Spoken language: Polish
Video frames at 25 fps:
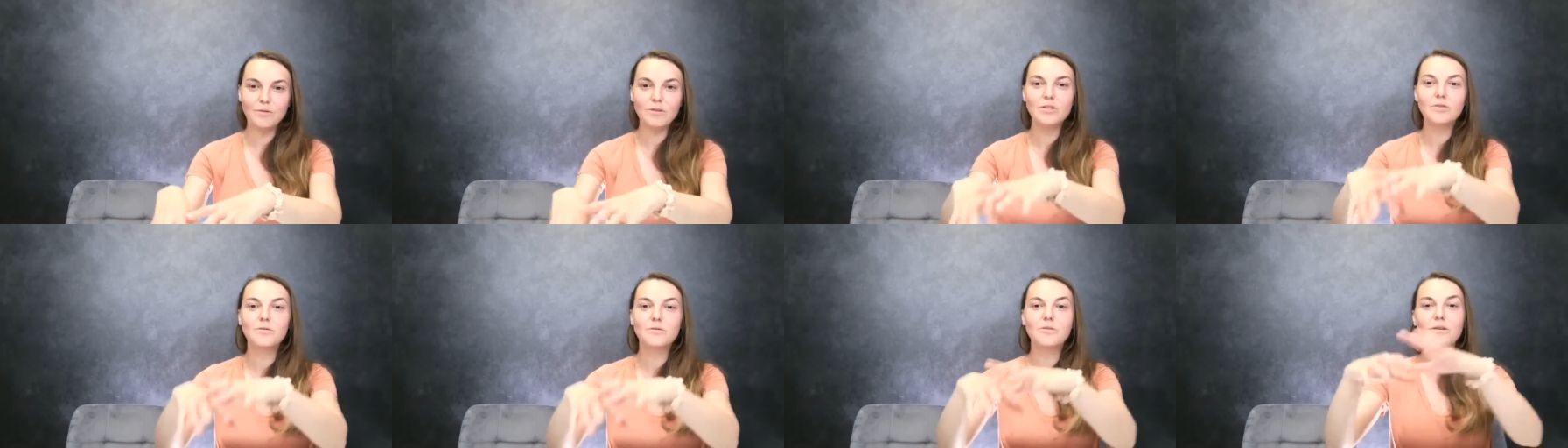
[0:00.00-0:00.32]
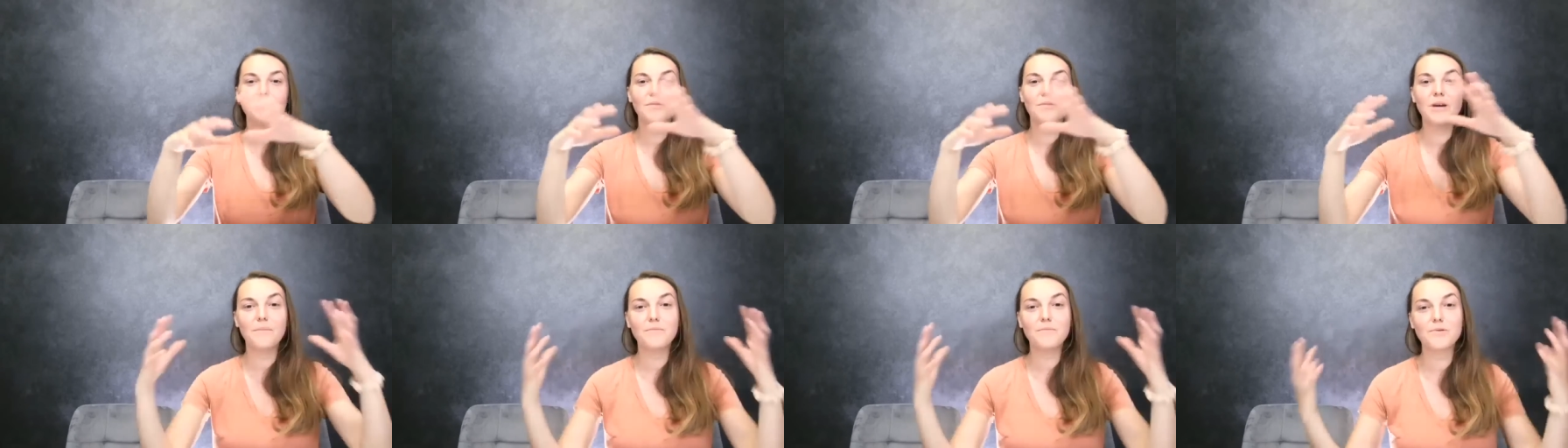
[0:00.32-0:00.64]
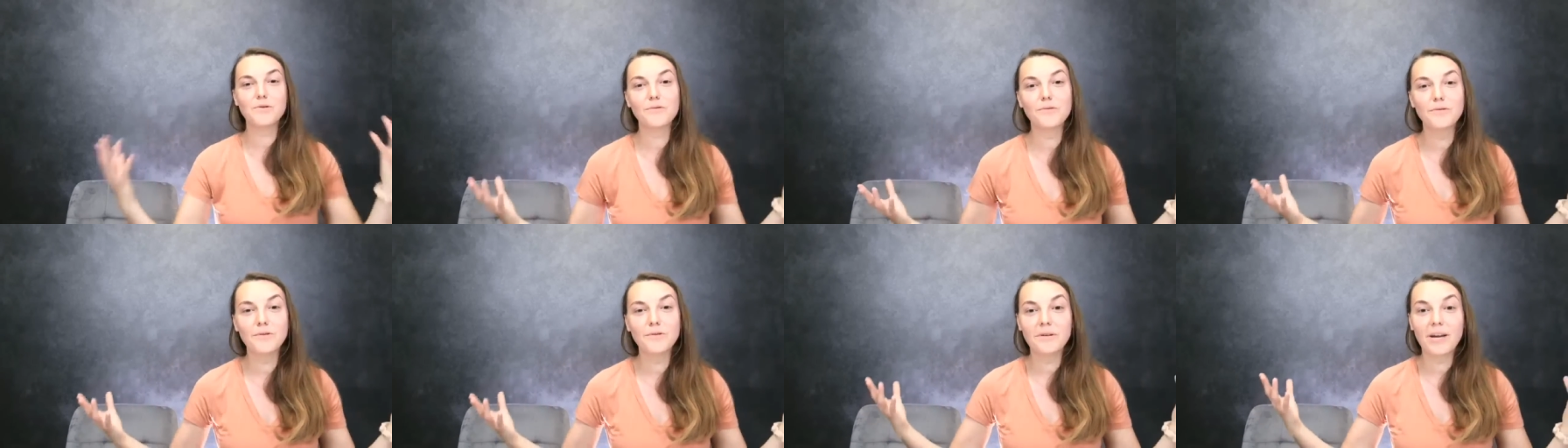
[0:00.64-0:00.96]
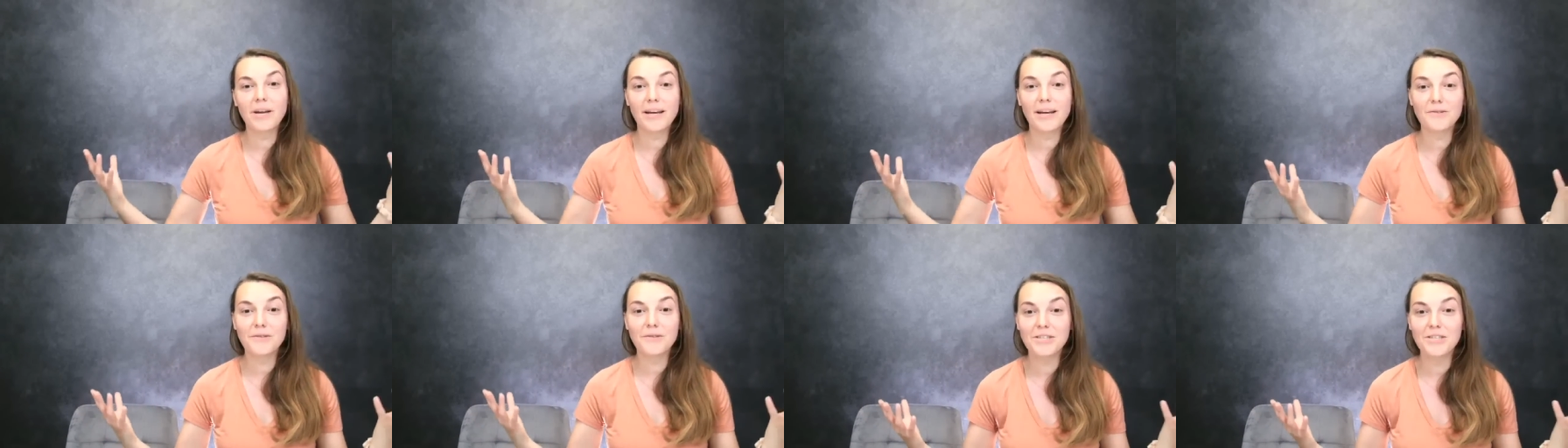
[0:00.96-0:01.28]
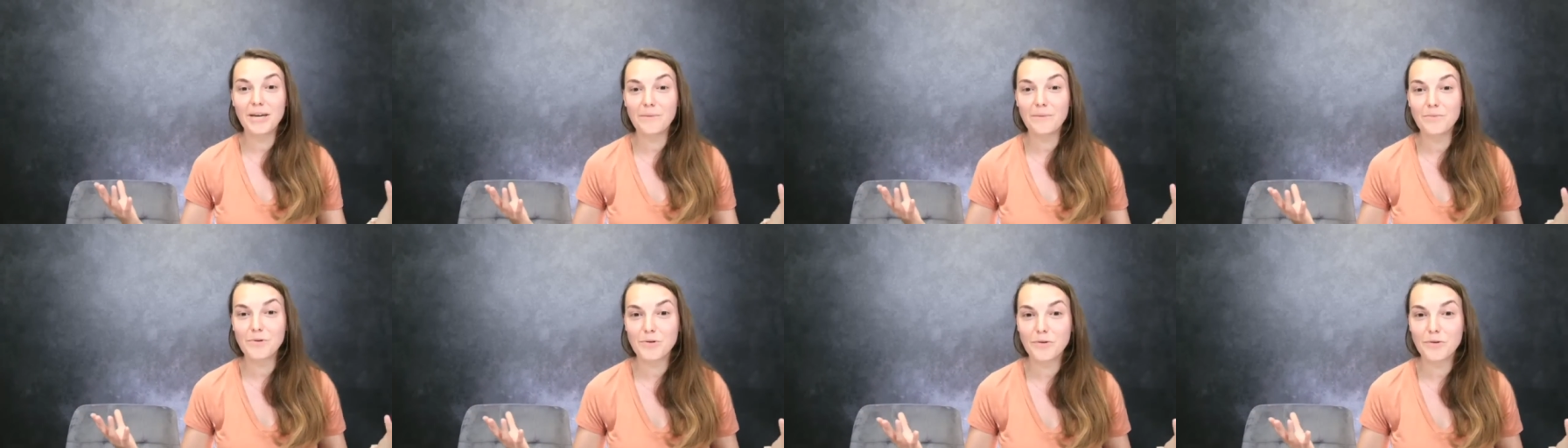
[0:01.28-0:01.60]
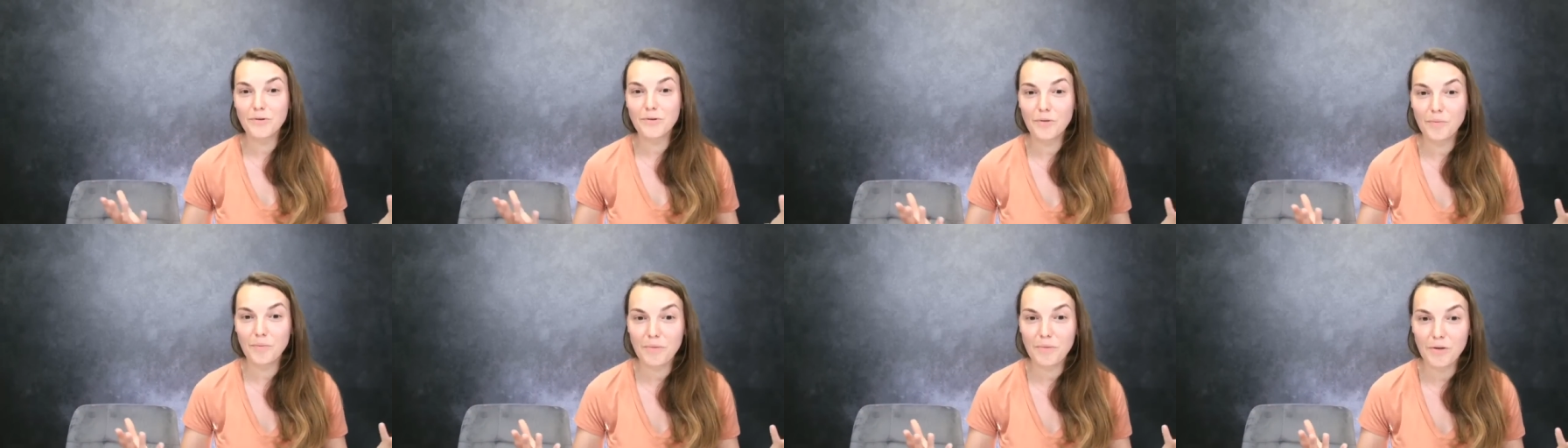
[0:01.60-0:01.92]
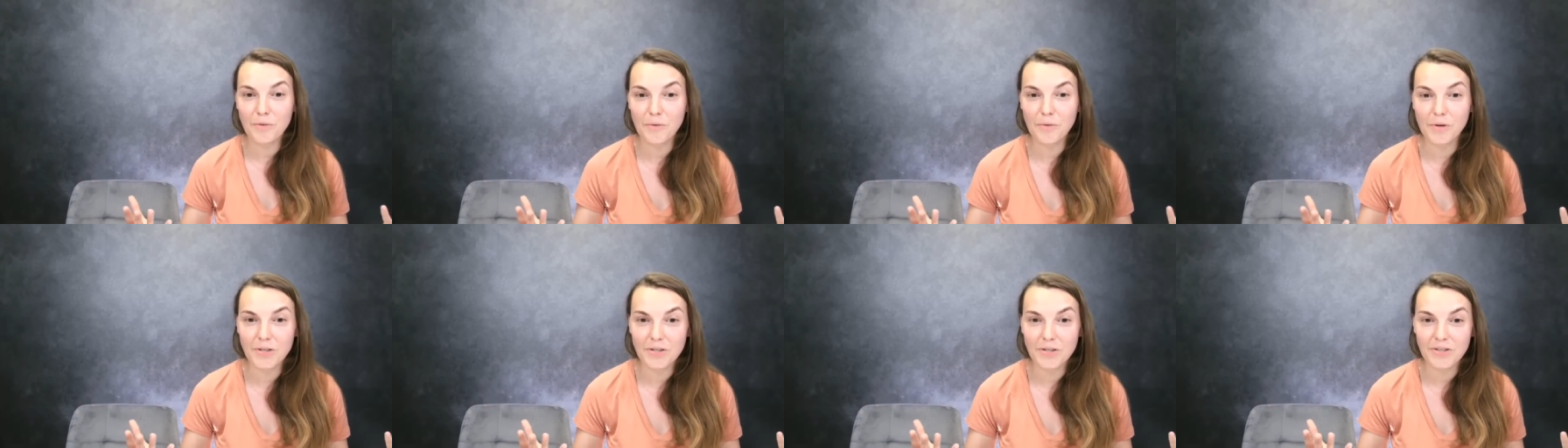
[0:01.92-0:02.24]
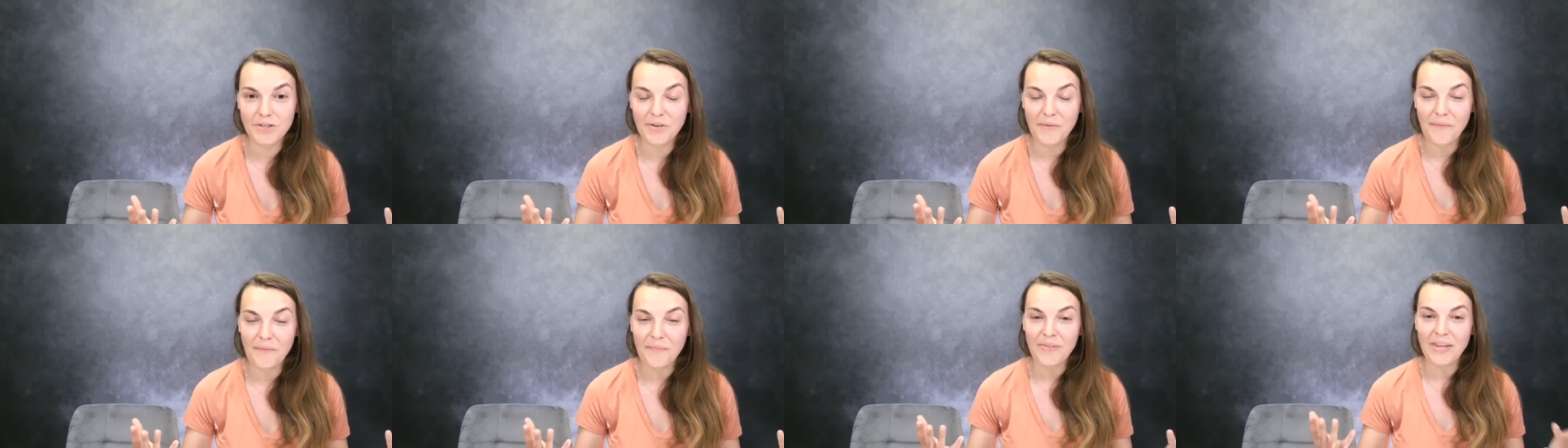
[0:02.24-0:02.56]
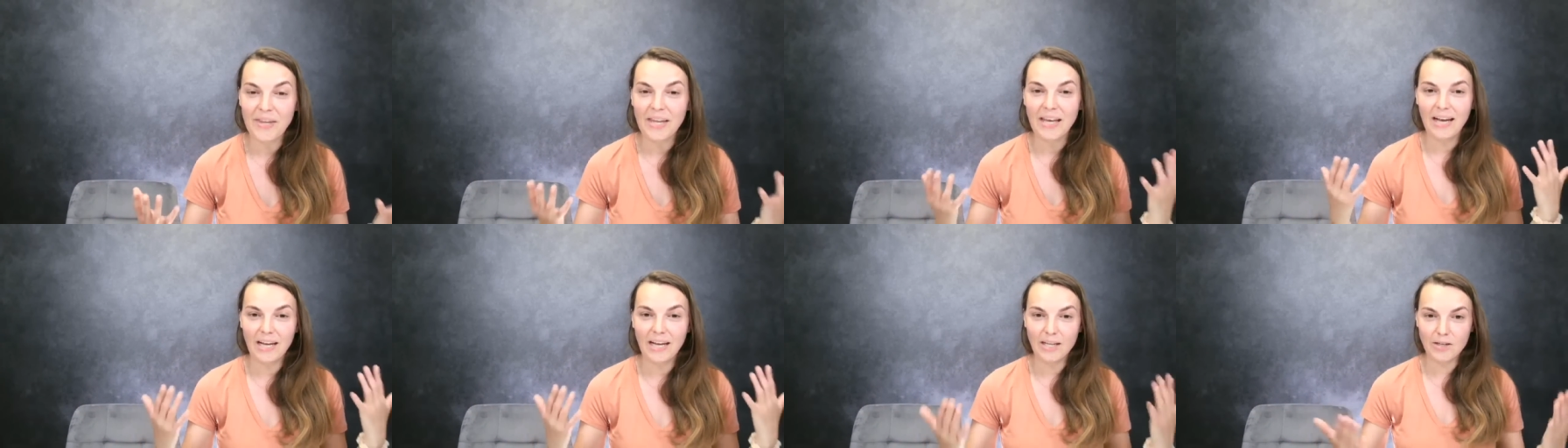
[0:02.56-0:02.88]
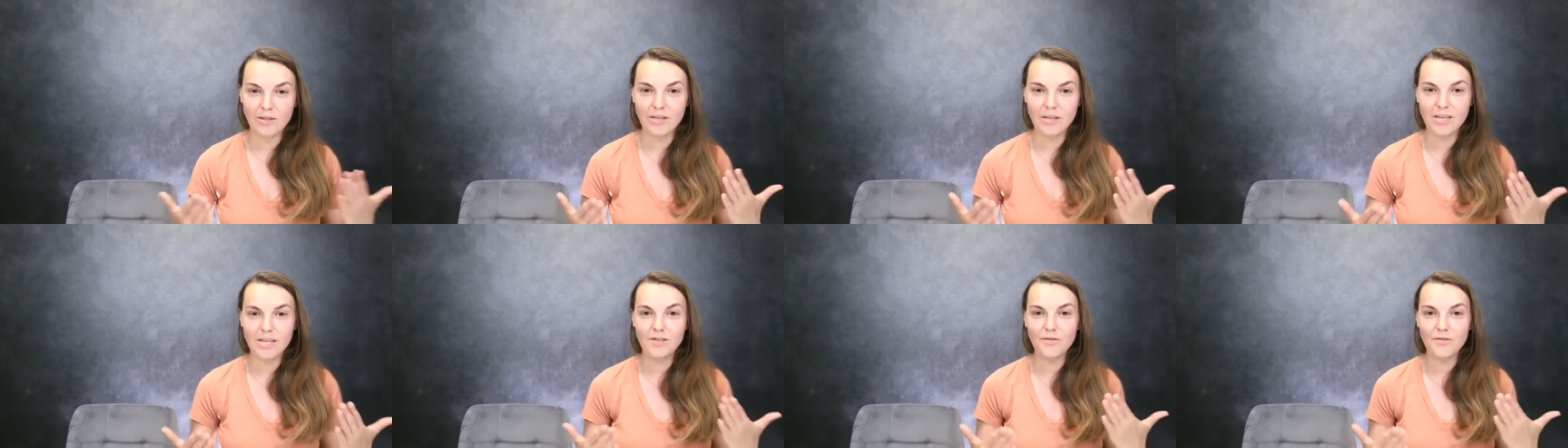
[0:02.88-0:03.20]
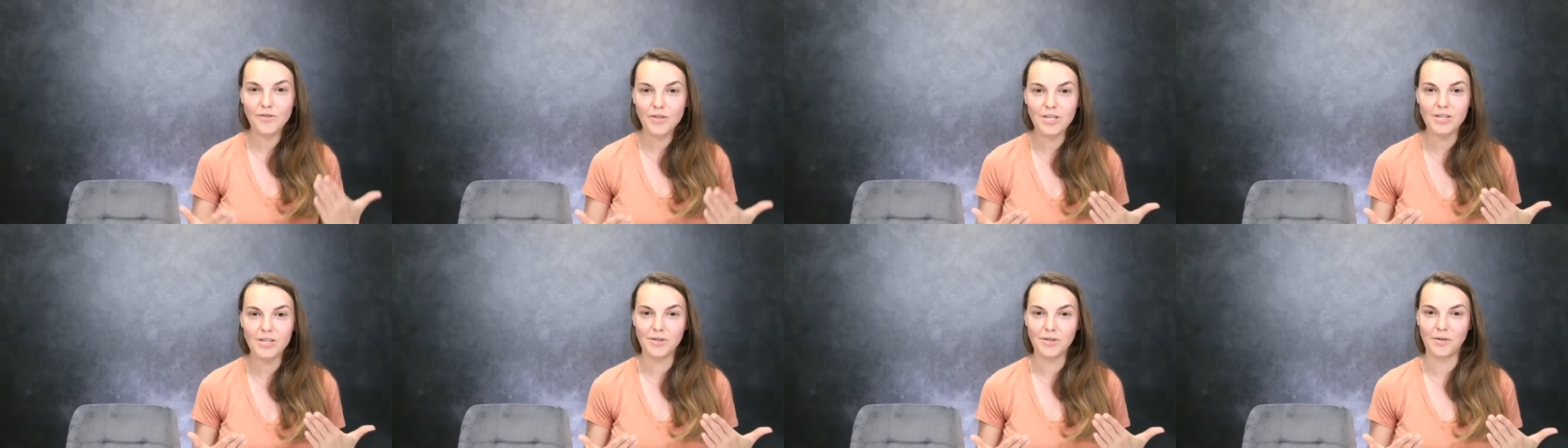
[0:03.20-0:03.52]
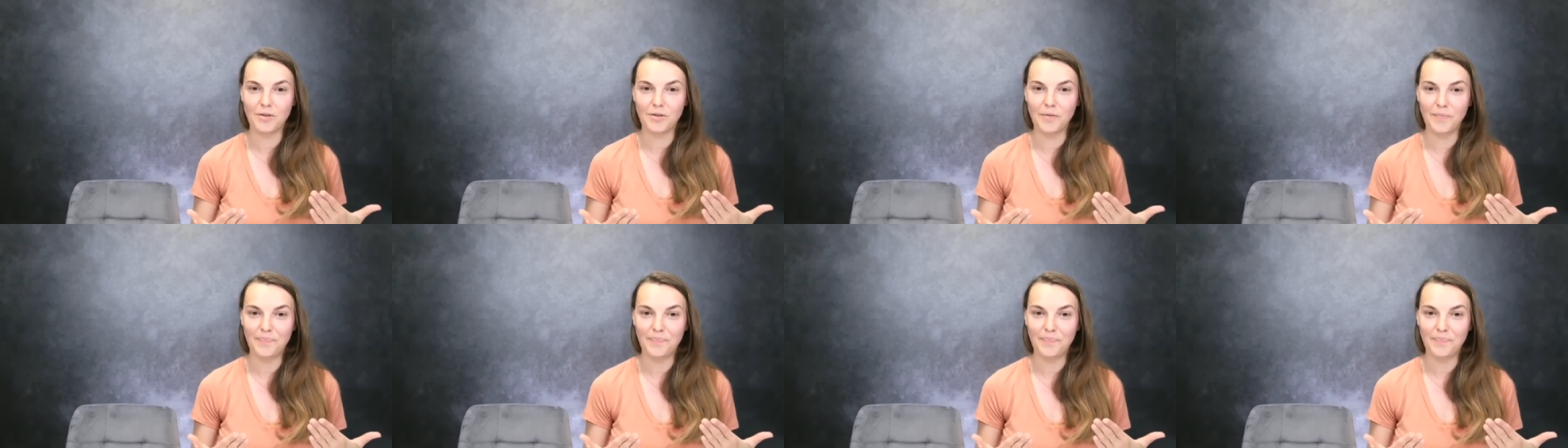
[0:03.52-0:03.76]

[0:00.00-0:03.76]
gdzie czujemy absolutną radość i absolutną miłość. Ale to nie jest wszystko.